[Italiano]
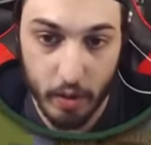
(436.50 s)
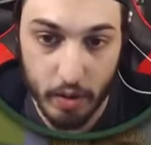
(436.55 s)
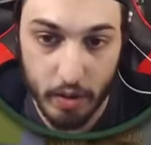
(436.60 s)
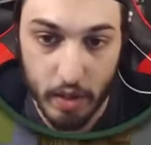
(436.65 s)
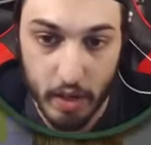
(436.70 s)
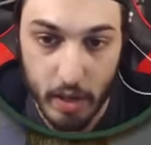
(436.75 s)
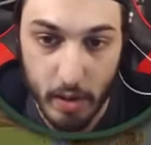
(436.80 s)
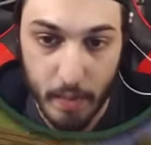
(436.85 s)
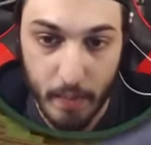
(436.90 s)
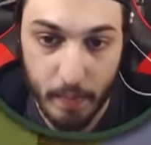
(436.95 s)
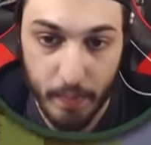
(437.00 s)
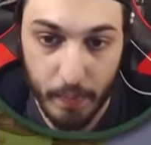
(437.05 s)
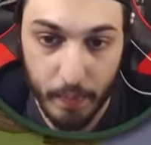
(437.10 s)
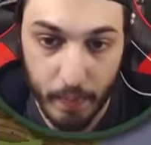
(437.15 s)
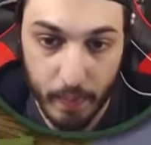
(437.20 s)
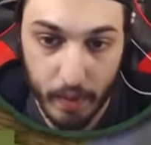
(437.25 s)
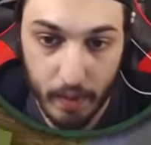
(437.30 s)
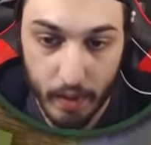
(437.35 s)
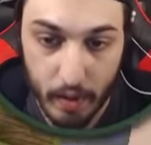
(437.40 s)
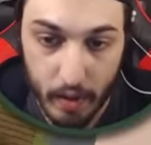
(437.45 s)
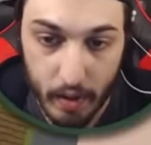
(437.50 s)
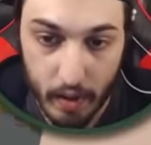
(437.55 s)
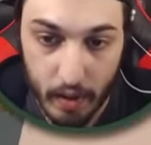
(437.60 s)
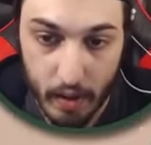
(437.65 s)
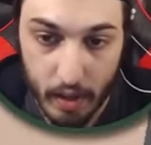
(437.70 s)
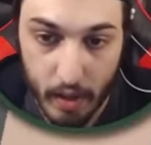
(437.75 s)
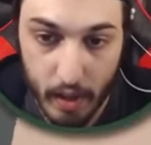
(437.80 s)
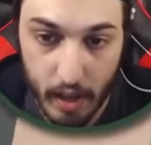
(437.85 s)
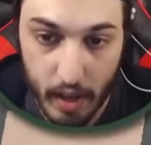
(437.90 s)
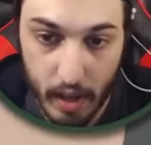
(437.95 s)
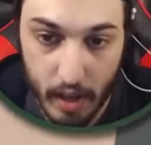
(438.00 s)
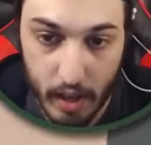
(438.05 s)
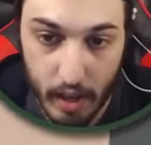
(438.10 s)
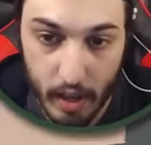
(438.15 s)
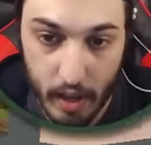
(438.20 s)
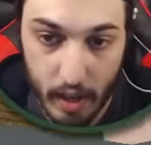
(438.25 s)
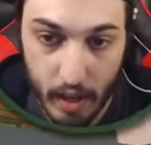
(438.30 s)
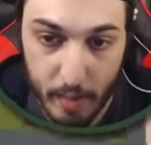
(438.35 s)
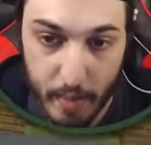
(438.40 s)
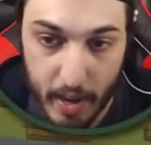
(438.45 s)
Così,
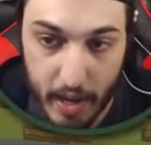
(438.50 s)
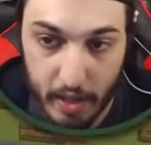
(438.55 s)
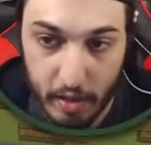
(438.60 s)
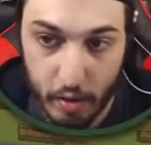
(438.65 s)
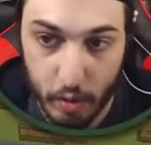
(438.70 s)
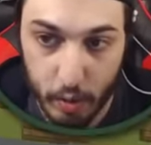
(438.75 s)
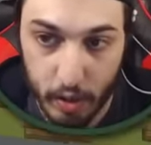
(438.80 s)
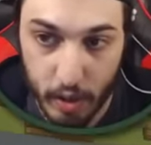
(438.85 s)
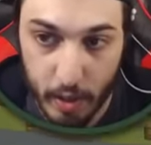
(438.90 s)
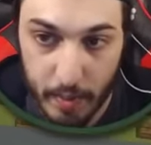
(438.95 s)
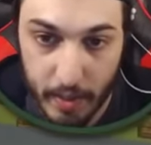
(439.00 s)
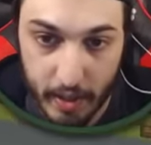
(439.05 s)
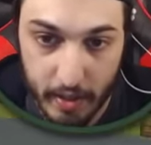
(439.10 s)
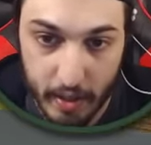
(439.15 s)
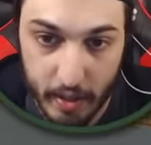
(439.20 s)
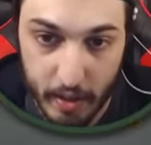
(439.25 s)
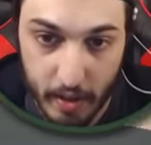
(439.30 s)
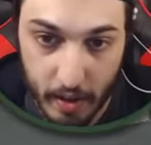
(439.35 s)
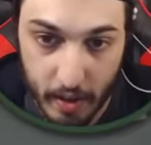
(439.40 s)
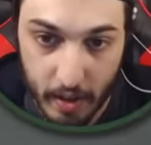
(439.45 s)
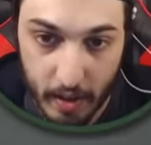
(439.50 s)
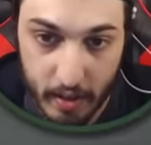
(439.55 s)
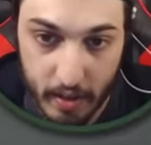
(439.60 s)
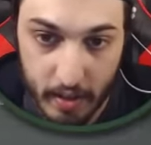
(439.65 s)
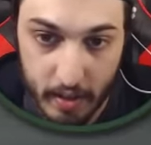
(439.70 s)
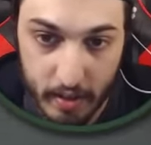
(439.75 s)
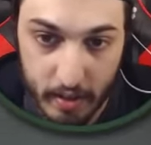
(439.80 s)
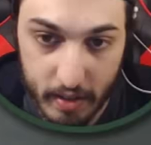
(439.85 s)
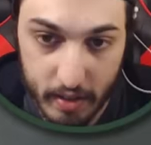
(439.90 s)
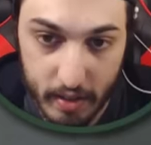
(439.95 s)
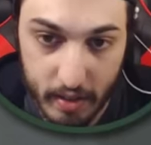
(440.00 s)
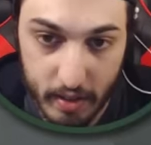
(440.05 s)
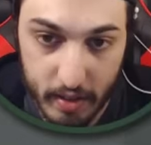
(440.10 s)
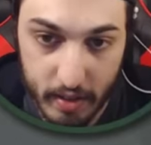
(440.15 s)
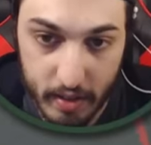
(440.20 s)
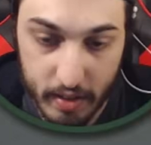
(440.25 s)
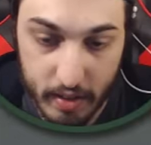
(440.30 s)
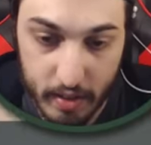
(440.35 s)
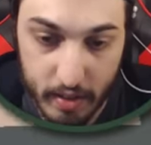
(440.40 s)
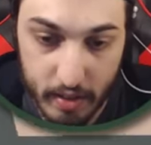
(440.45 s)
e... ma assolutamente no.
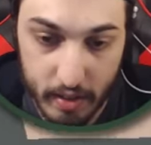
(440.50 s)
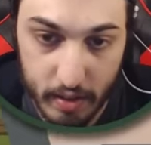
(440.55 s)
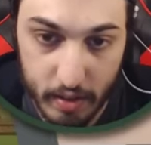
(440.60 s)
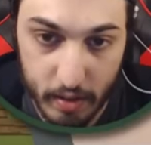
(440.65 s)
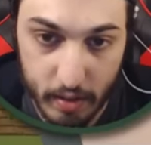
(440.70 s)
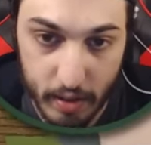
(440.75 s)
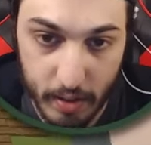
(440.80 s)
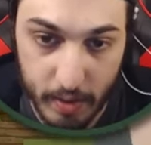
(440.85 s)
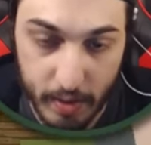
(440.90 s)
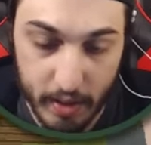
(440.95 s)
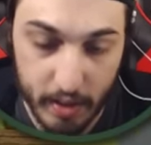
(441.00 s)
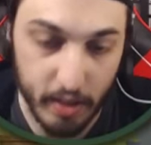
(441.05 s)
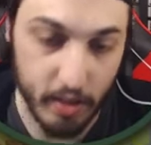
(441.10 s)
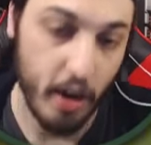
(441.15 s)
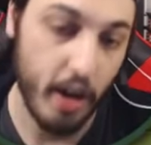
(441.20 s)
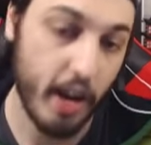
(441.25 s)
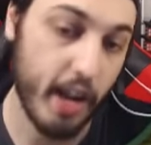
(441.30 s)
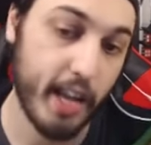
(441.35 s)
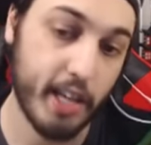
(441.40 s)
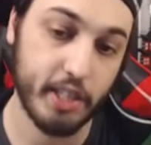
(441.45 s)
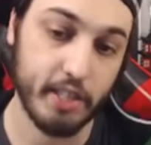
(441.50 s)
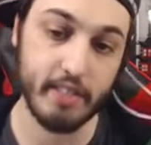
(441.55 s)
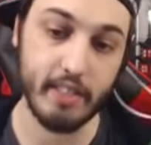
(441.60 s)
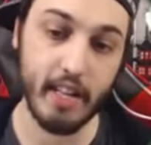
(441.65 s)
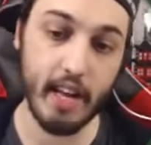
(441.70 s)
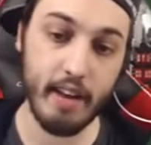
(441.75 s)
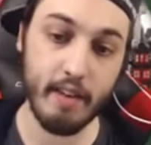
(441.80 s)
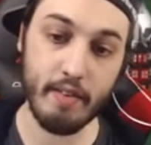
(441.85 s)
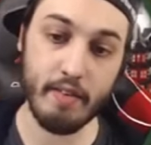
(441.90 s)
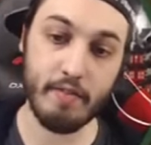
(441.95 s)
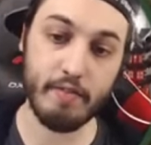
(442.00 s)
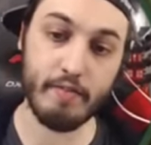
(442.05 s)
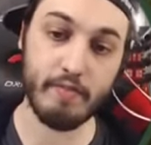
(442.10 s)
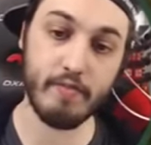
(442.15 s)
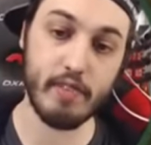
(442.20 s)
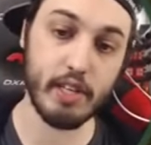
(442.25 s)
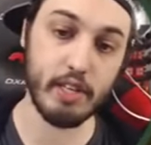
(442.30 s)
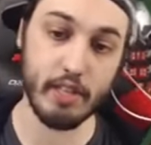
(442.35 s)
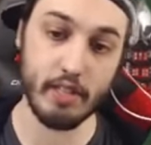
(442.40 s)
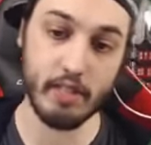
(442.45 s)
Assolutamente no, lascia stare. Qua.
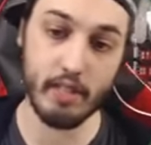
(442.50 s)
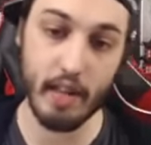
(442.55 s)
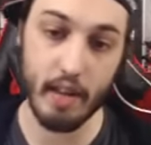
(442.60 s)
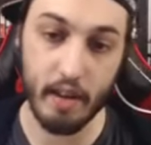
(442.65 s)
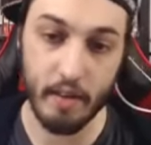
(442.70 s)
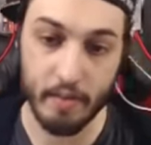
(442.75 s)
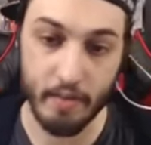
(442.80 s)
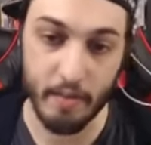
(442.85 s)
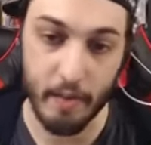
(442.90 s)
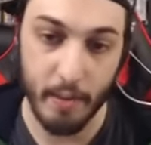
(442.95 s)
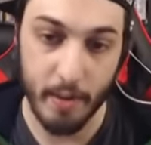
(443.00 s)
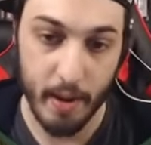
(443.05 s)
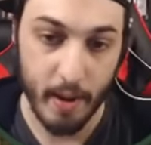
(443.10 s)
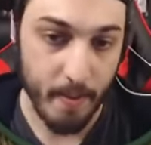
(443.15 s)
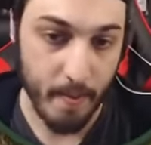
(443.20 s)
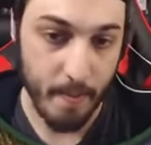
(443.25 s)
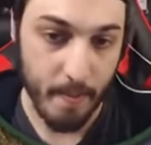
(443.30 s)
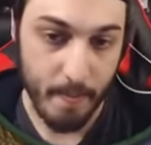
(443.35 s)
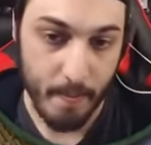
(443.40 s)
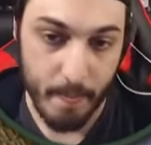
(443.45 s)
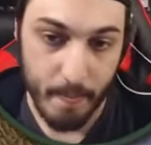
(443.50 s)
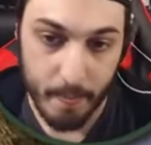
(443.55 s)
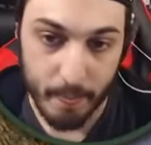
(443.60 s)
Lascia stare, va bene.